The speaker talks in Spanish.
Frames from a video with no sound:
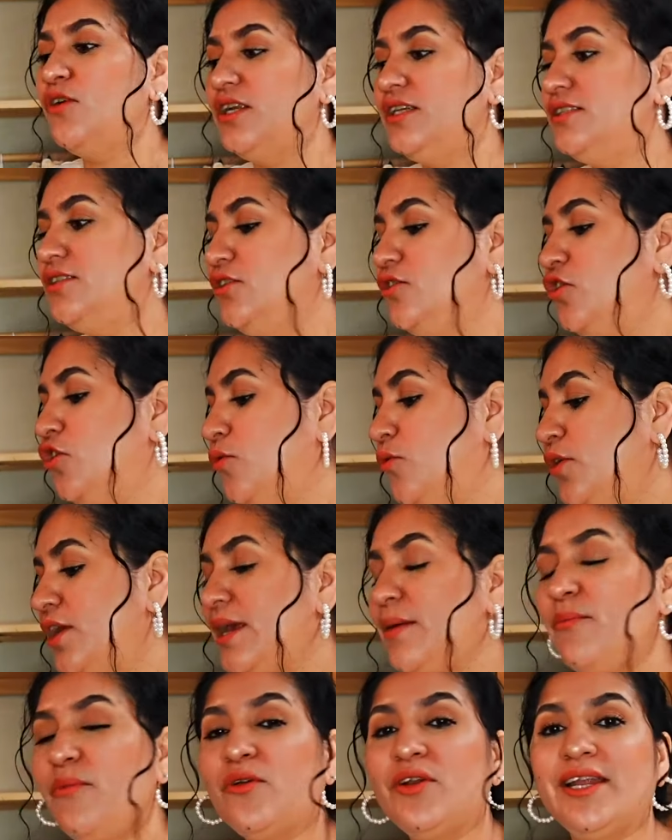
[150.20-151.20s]
les digo voy
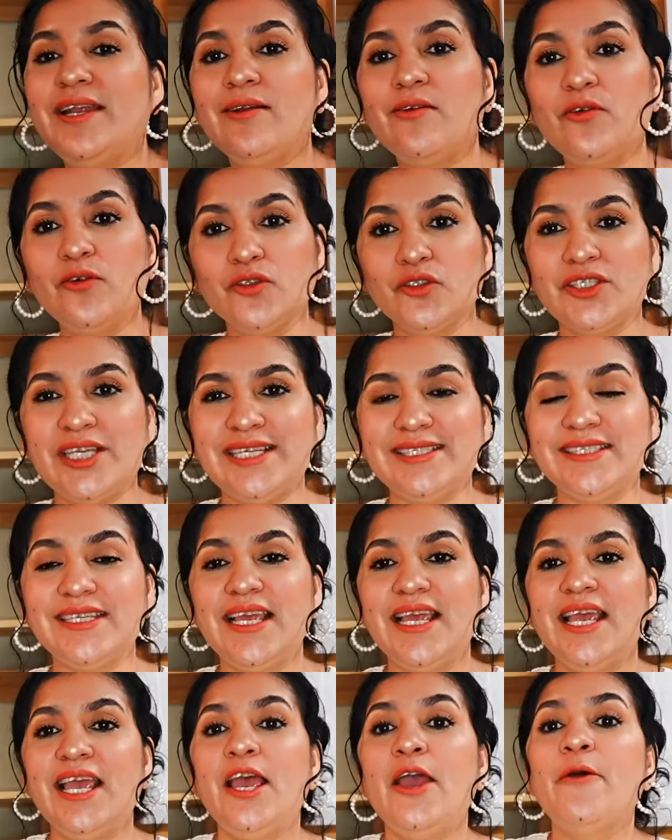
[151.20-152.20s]
a poner cosas
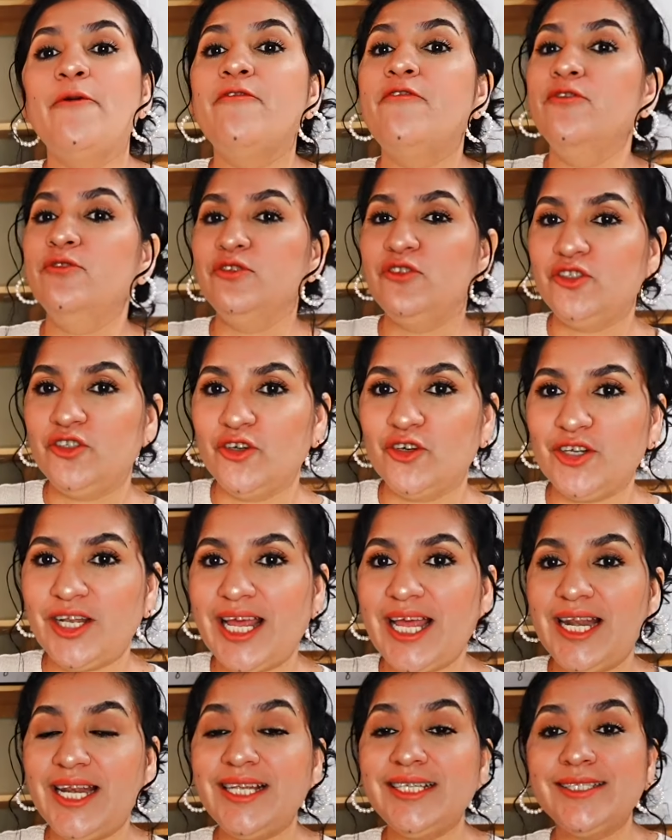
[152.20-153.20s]

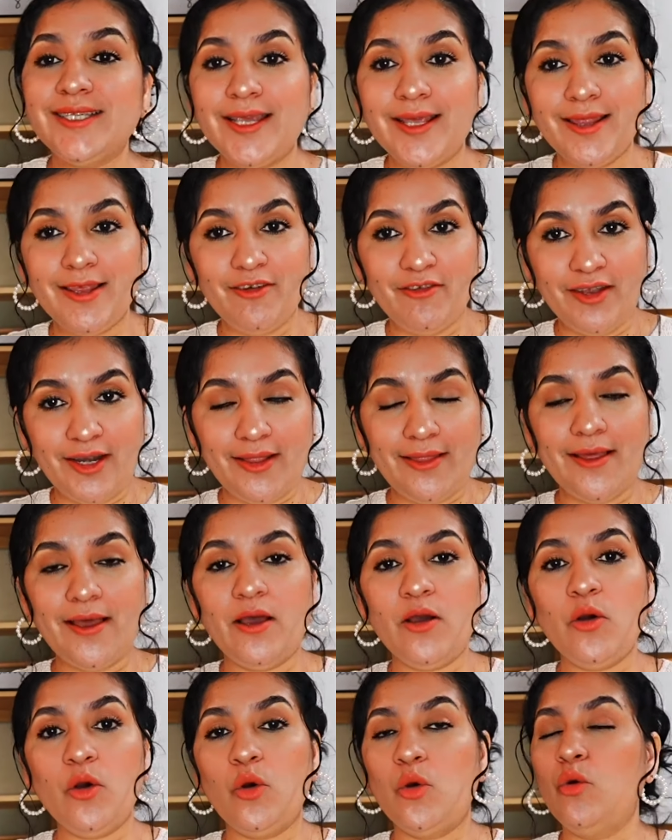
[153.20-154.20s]
funcionales que de
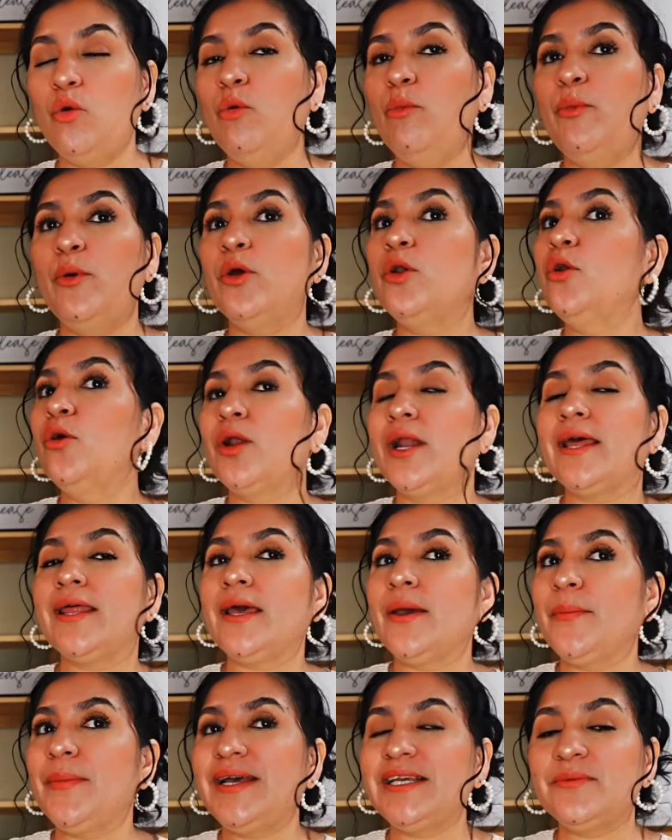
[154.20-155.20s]
verdad ocupo, no
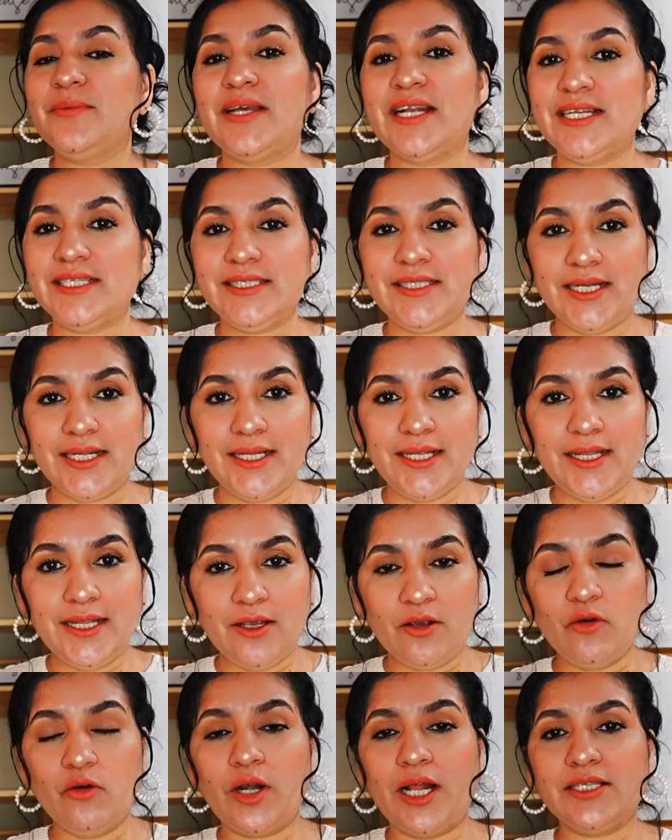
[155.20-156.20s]
nada más van a ser de
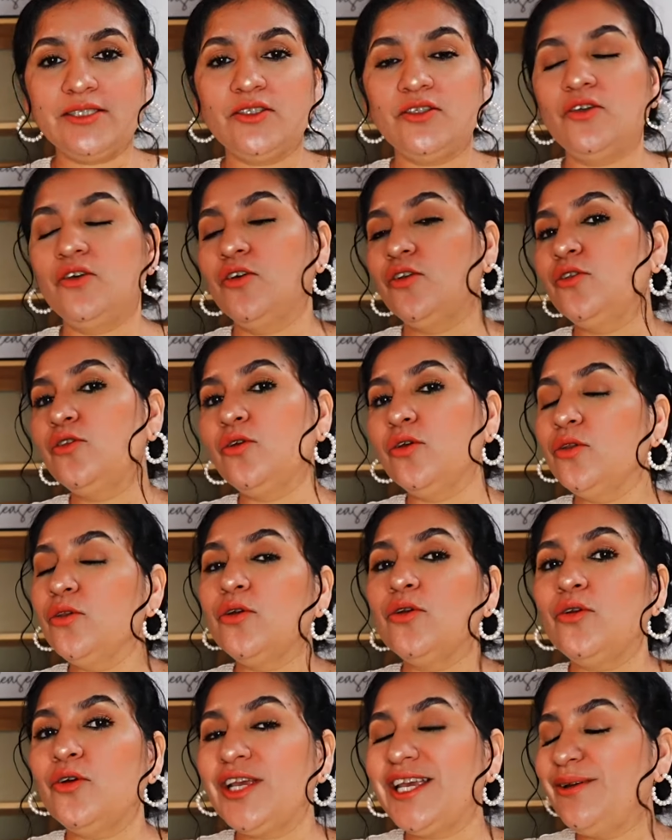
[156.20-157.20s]
decoración, todo
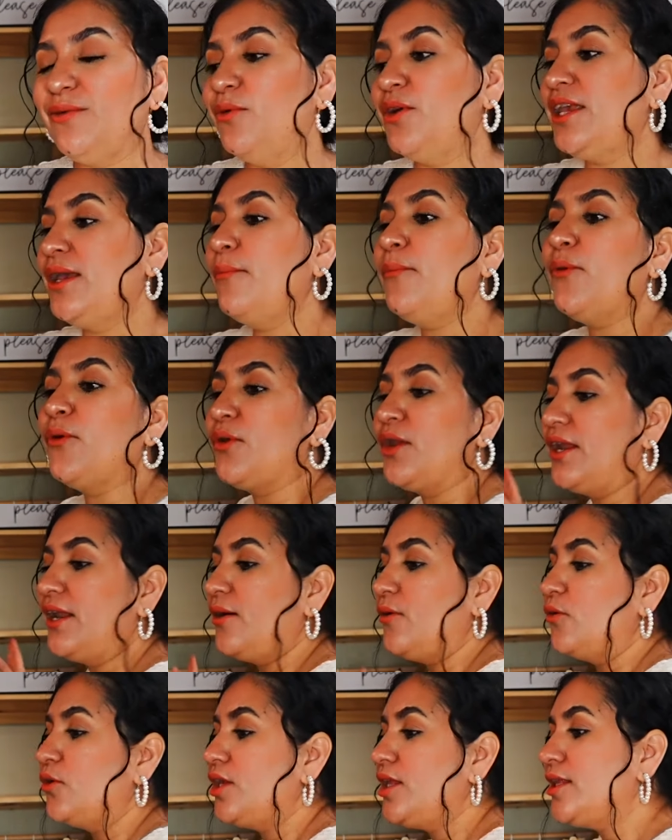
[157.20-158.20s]
lo que voy a poner
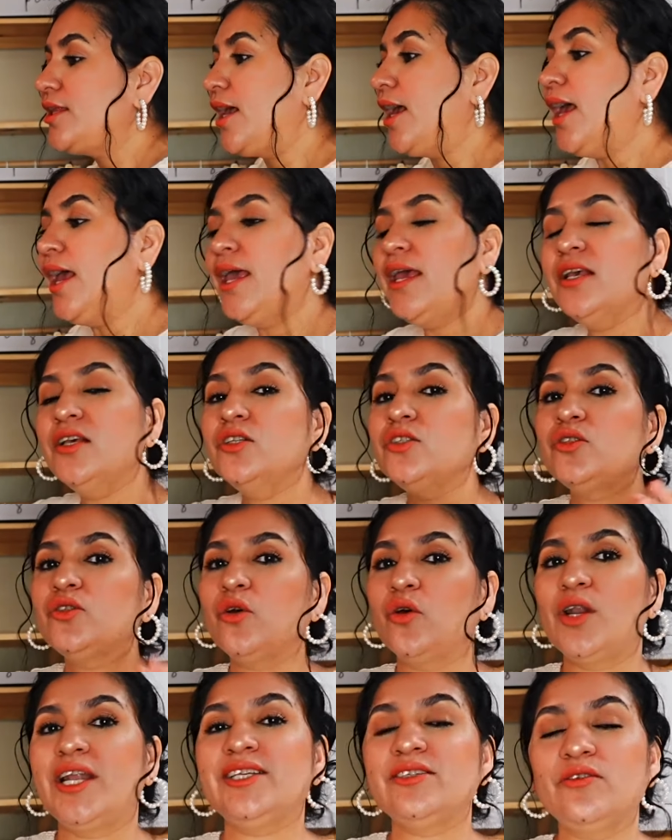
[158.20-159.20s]
ahorita
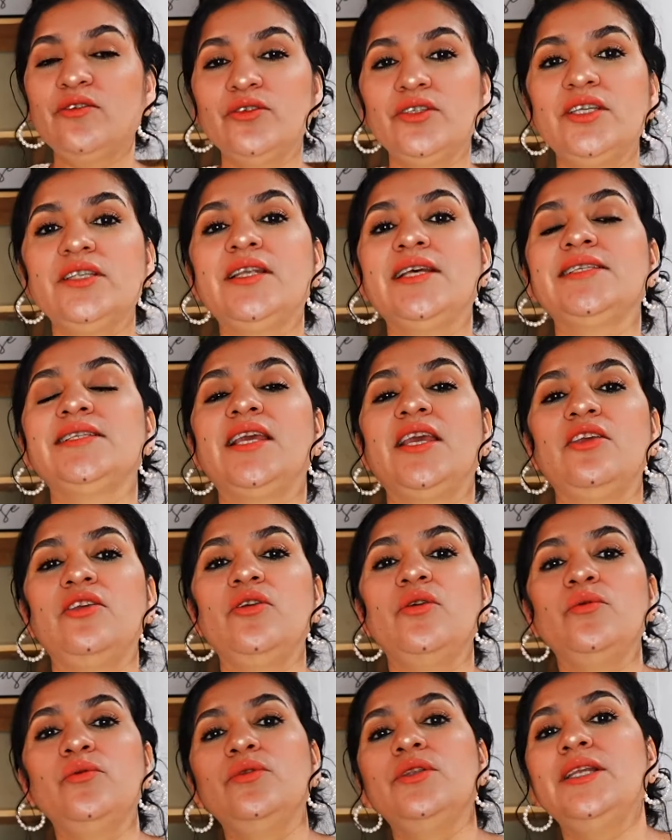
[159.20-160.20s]
son las cositas que
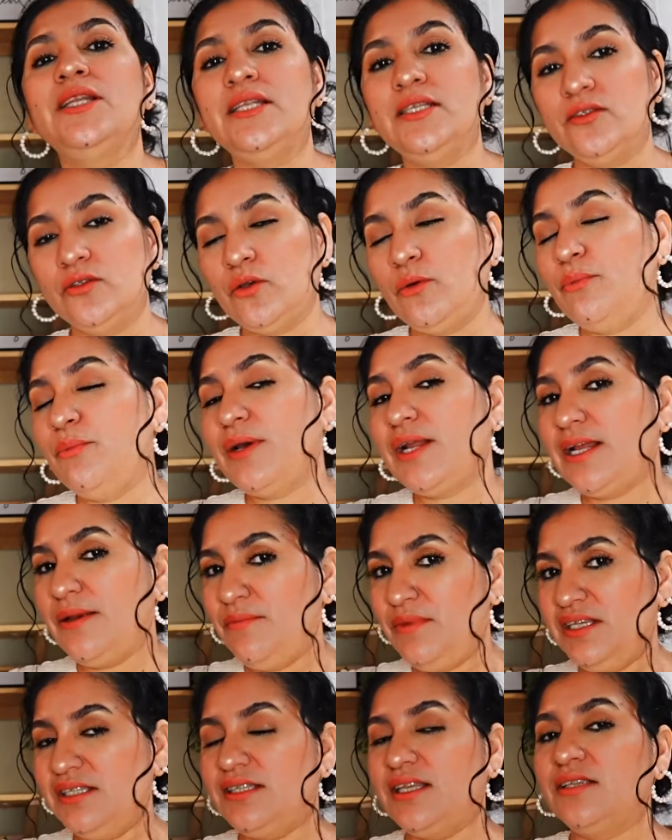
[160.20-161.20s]
yo utilizo para
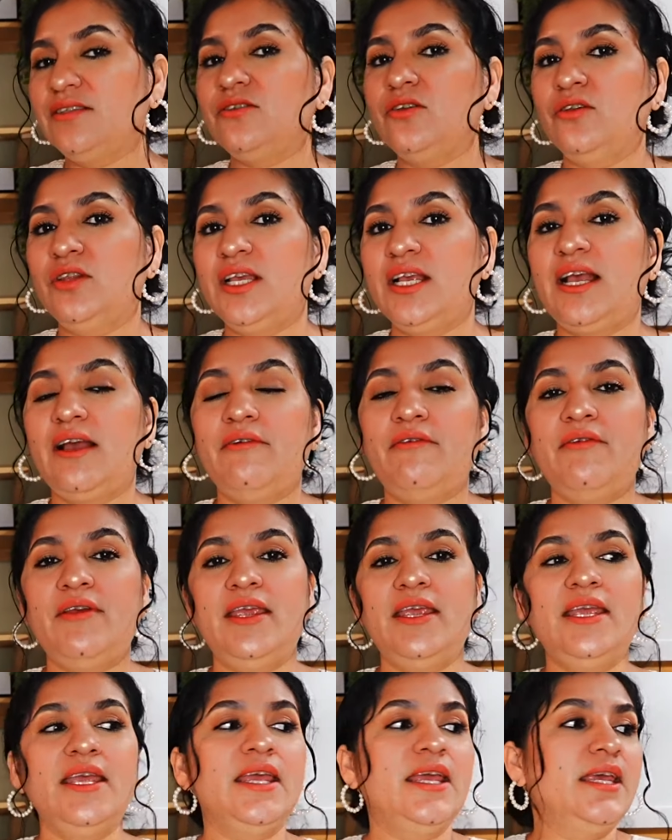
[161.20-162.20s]
mi estación de
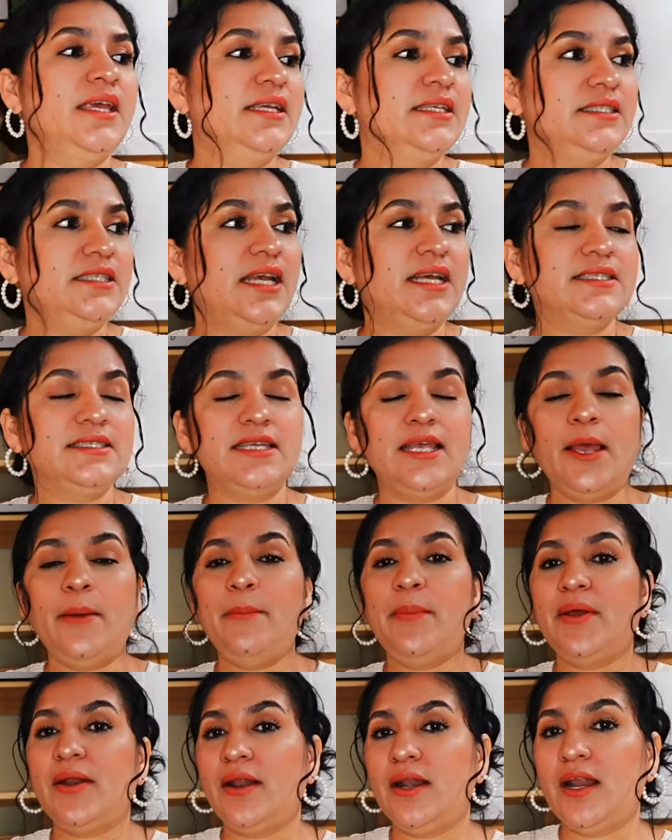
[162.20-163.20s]
café, ya sea
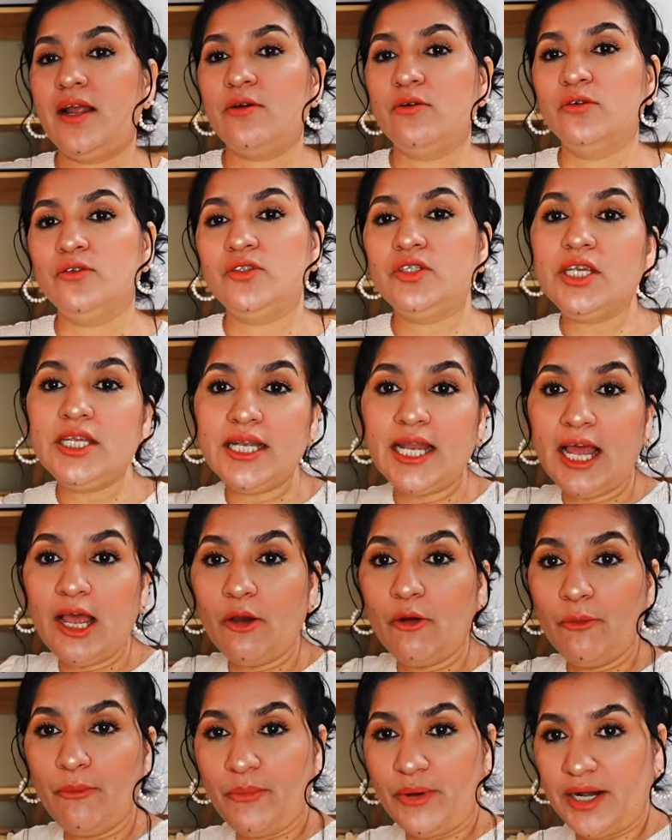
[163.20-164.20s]
para la cocina
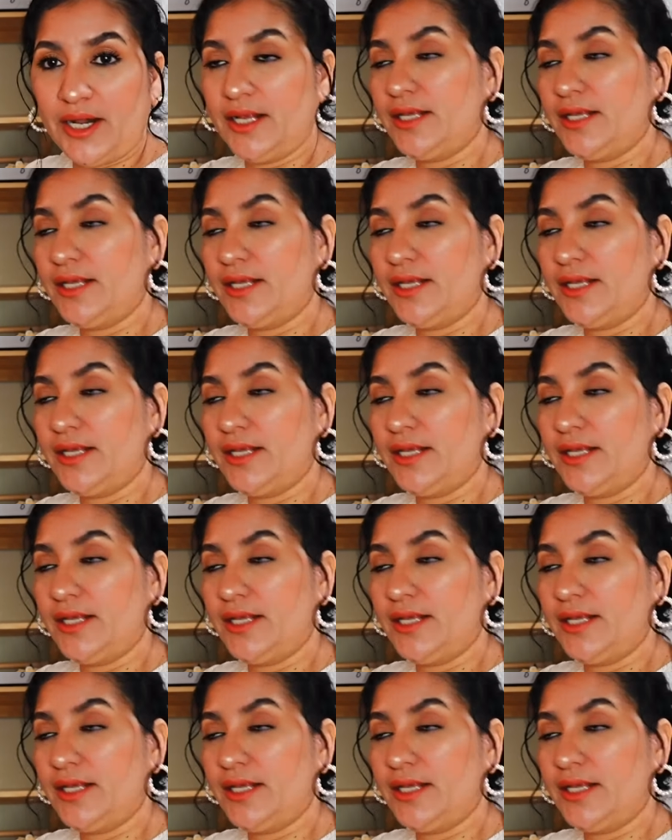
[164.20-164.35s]
o para